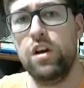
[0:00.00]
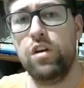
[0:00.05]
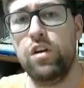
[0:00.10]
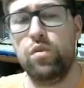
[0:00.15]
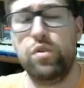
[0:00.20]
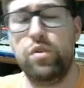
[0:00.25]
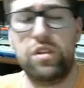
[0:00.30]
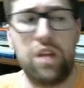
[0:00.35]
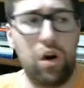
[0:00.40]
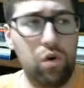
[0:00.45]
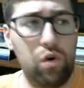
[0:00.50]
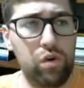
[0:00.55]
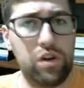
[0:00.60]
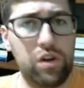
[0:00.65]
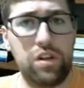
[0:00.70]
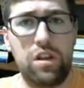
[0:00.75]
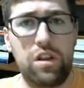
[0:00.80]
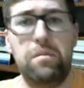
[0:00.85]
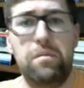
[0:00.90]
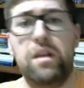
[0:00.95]
o Itaú que
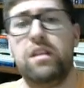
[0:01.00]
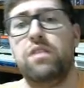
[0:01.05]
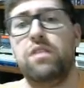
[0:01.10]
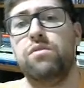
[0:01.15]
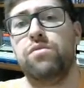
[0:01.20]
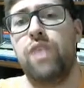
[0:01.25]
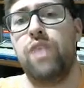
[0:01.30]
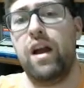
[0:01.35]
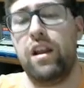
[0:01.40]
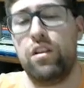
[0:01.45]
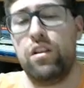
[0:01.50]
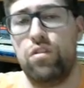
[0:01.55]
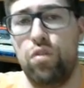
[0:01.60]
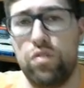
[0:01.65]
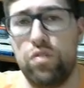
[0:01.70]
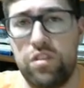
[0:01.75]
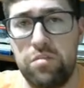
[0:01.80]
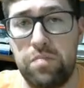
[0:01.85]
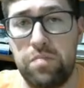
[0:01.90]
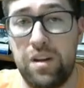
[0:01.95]
também tem várias
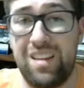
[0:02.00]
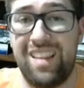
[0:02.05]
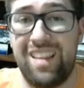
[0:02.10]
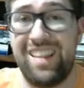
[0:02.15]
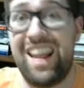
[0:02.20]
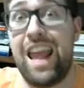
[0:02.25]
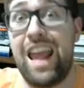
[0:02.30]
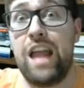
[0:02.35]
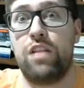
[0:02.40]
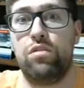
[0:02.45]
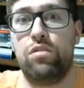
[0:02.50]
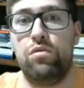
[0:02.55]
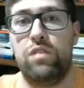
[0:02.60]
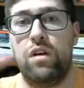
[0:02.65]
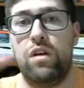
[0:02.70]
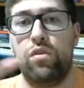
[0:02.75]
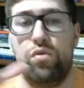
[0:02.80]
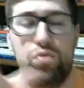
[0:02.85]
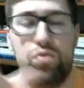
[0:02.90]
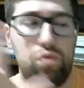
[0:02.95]
outras empresas dentro da,
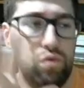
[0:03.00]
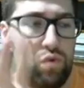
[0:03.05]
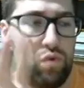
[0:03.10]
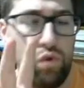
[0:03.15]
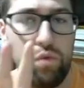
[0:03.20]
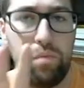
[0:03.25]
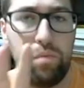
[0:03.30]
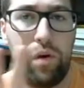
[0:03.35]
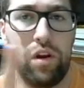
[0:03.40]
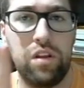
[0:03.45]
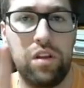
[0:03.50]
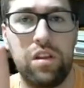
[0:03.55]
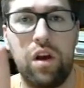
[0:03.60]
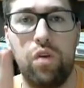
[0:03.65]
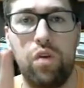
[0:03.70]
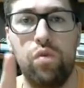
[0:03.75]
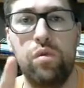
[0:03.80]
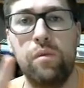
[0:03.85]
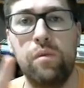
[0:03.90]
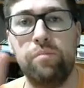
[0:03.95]
do grupo ali
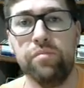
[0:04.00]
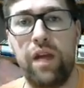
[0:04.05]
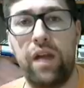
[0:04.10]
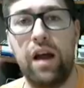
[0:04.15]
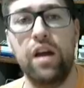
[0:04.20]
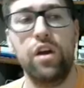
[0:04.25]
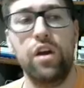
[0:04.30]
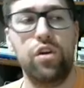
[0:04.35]
Itaú, tá?